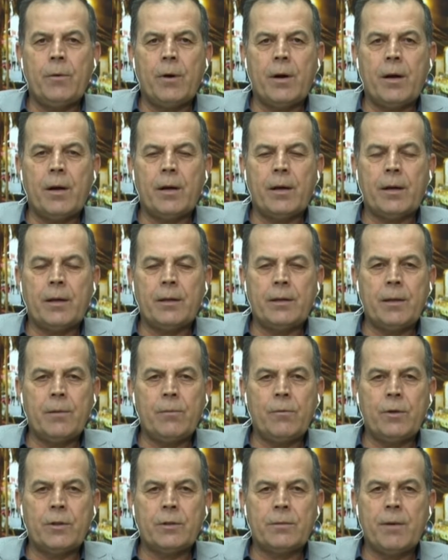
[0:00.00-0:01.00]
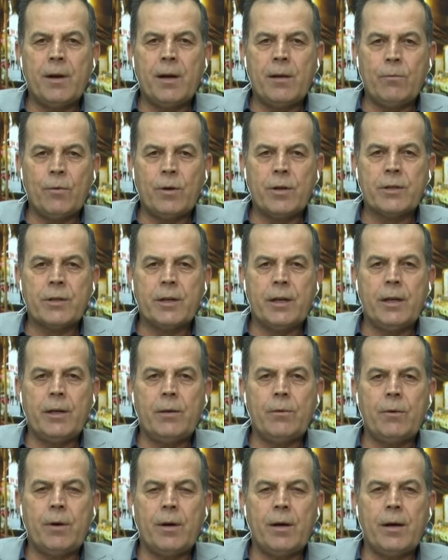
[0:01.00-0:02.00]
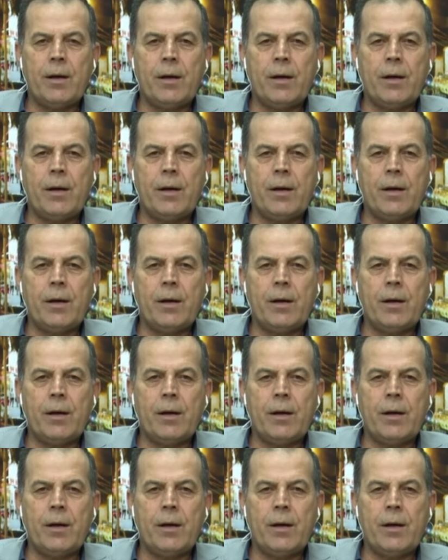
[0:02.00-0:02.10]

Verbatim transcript: وقدموا أسماء المرشحين